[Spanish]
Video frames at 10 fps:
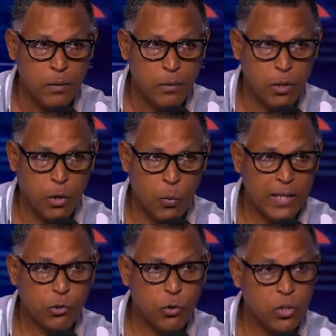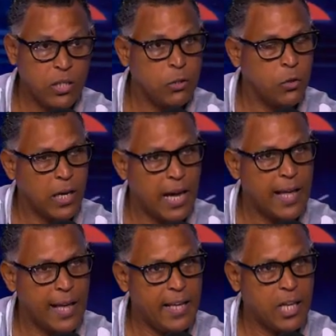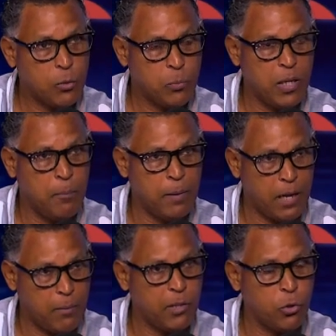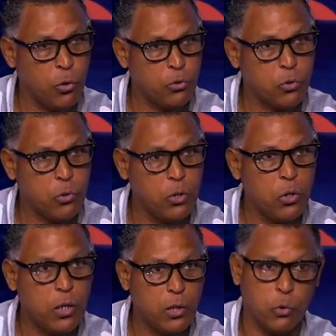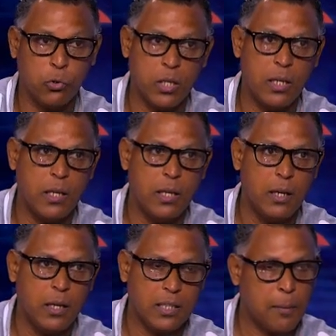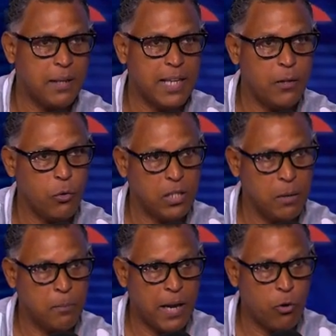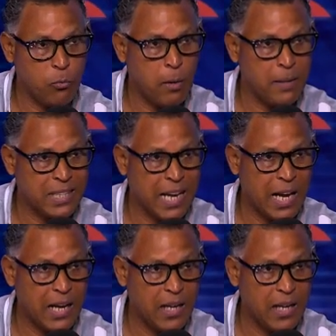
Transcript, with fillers: cuatro o cinco que hay ahí que aspiran para el 28, entonces está mandando desde temprano un mal en Ese,